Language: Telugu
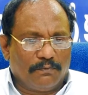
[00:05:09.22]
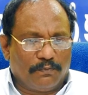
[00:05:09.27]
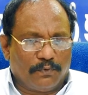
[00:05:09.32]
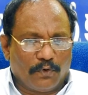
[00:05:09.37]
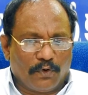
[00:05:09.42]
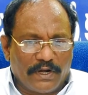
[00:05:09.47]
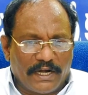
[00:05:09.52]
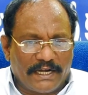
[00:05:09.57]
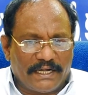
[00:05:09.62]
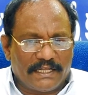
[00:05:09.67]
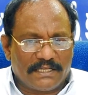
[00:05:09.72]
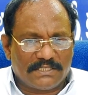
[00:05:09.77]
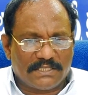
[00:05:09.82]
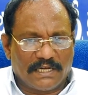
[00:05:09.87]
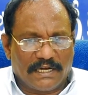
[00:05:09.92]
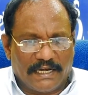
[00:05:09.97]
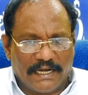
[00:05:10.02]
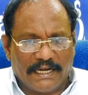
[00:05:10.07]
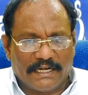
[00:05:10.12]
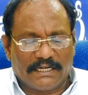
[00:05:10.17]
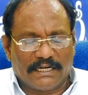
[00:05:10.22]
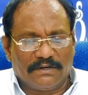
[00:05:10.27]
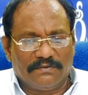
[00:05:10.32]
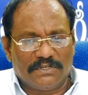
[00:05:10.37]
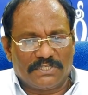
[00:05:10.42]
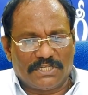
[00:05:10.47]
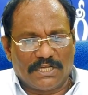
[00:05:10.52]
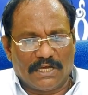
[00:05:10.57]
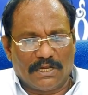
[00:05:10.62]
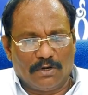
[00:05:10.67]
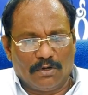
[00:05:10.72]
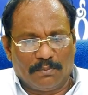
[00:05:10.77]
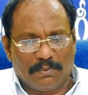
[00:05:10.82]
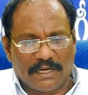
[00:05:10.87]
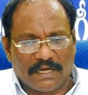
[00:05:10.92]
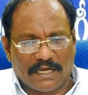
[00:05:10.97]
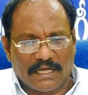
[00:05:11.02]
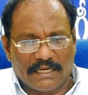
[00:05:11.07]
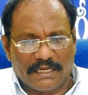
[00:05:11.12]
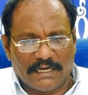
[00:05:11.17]
ఫోనెటిక్స్ రిలేటెడ్ విషయాల లోపల
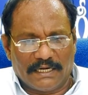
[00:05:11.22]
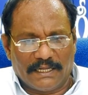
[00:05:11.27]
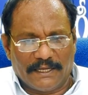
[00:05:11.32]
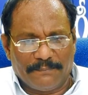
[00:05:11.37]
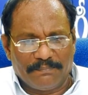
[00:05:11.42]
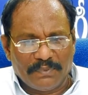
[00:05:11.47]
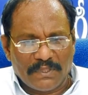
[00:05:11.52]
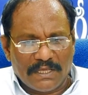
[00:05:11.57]
కానివ్వండి